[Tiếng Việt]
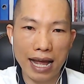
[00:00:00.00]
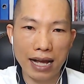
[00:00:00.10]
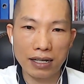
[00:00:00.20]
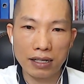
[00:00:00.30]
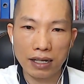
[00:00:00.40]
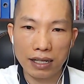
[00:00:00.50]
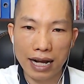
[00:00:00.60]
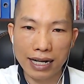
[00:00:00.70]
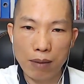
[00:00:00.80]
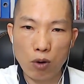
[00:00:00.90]
là
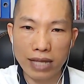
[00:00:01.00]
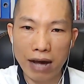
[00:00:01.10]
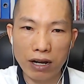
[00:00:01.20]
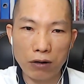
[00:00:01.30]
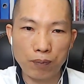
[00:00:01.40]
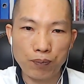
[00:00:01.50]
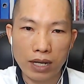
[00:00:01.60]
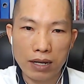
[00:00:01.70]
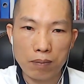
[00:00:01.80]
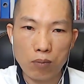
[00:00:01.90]
là cả bộ não đâu.
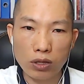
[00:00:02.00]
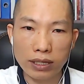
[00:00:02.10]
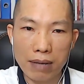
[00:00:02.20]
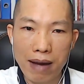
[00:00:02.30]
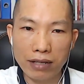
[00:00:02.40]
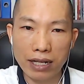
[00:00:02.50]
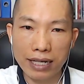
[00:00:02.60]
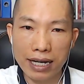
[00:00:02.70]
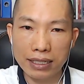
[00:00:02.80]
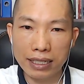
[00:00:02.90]
Một tế bào thần
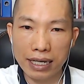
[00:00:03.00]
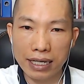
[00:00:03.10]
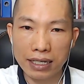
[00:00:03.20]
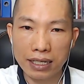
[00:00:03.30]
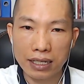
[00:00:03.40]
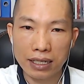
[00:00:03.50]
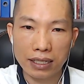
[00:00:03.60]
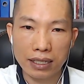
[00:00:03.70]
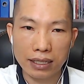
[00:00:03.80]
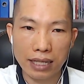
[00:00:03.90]
kinh thì
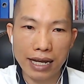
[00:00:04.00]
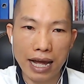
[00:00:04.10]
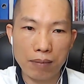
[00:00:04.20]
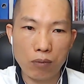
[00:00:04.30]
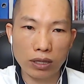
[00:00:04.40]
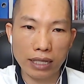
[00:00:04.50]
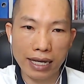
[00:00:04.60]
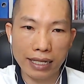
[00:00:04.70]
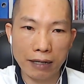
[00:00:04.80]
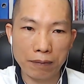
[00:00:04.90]
đây ạ, à, một
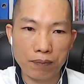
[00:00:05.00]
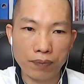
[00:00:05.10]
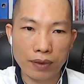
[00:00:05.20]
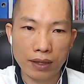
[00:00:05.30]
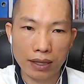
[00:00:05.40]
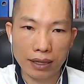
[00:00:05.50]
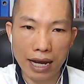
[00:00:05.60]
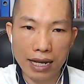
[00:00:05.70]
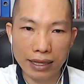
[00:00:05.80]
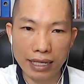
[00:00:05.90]
tỷ này,
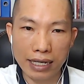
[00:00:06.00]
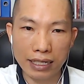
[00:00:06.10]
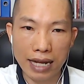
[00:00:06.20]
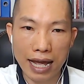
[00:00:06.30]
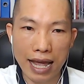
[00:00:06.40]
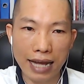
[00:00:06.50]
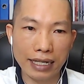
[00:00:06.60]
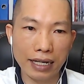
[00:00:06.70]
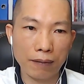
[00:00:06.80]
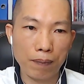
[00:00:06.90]
đây là tỷ nữa là hai
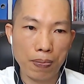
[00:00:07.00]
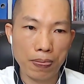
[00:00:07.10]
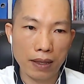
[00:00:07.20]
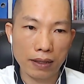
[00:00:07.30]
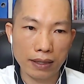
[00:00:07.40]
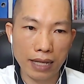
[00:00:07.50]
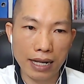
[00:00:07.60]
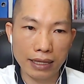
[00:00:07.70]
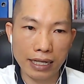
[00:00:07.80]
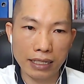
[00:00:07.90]
này, đây
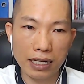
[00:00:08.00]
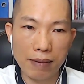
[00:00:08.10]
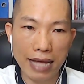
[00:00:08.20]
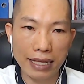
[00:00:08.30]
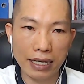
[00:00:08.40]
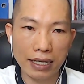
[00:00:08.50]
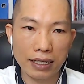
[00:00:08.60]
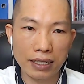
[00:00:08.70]
là tỷ nữa là ba này,